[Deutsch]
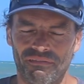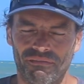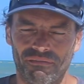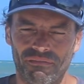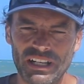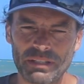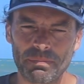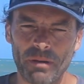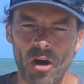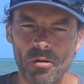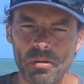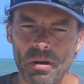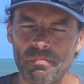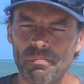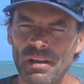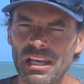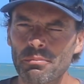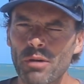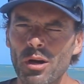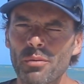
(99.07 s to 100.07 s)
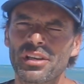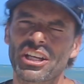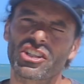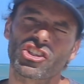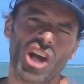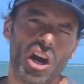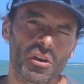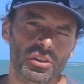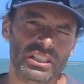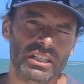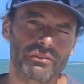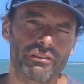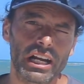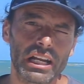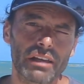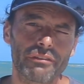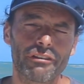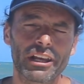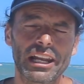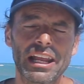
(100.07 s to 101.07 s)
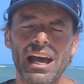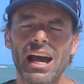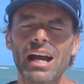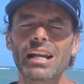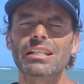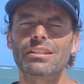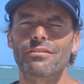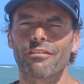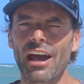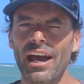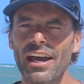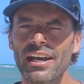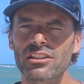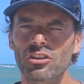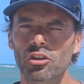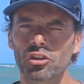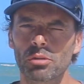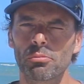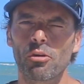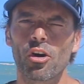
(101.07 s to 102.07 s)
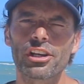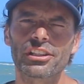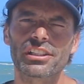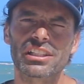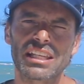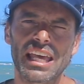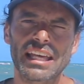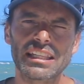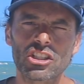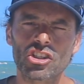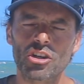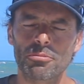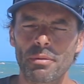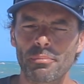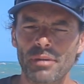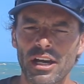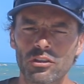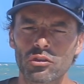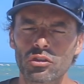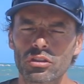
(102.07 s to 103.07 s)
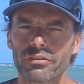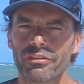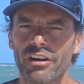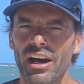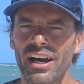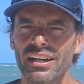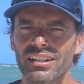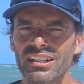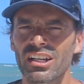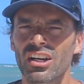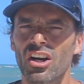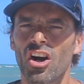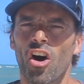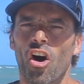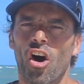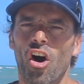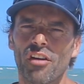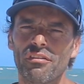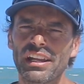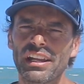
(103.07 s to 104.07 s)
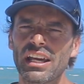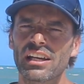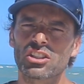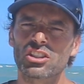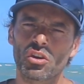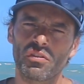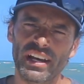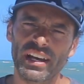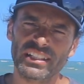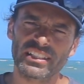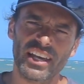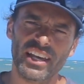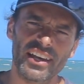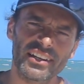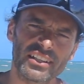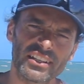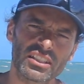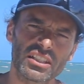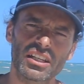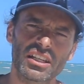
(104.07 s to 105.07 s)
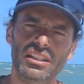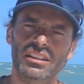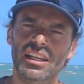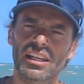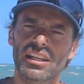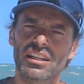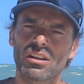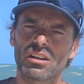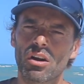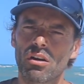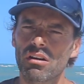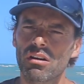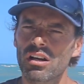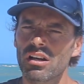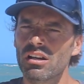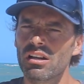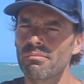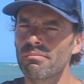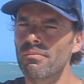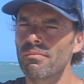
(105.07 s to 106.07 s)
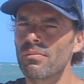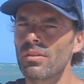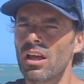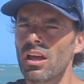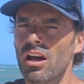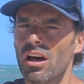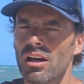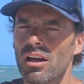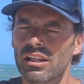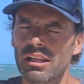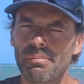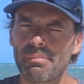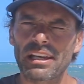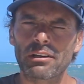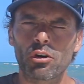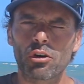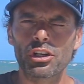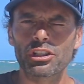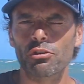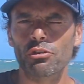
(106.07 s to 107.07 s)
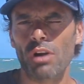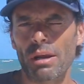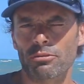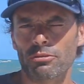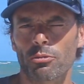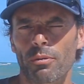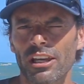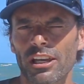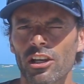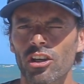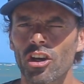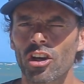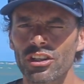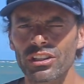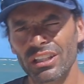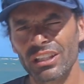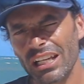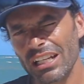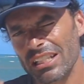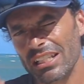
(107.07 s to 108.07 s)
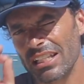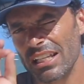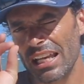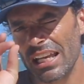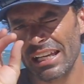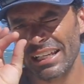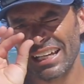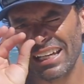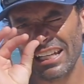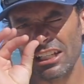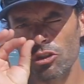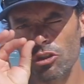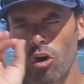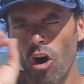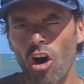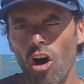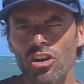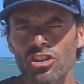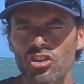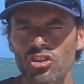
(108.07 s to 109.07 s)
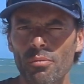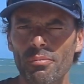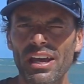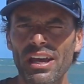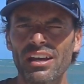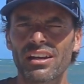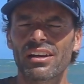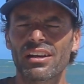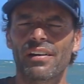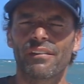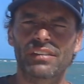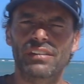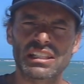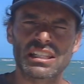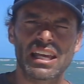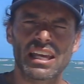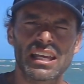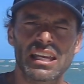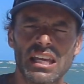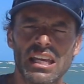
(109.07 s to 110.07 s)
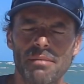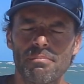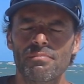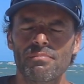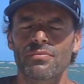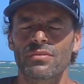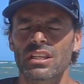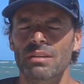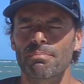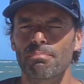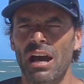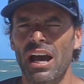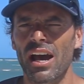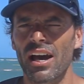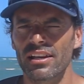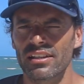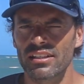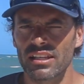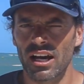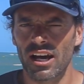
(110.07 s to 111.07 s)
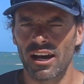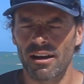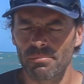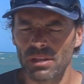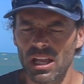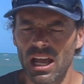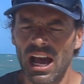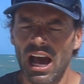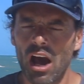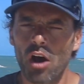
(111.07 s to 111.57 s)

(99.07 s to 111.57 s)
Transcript: Was brauchen wir im Backmob? Ihr schaut, dass auf alle Fälle alles frei ist rund um euch. Das kennt ihr schon beim Anhookfahren. Und wenn ihr so weit seid, dass ihr den, äh, eine Backroll in die Rap springen könnt, dann ist es eine Nuance nur mehr, dass ihr eben die Bar hier habt.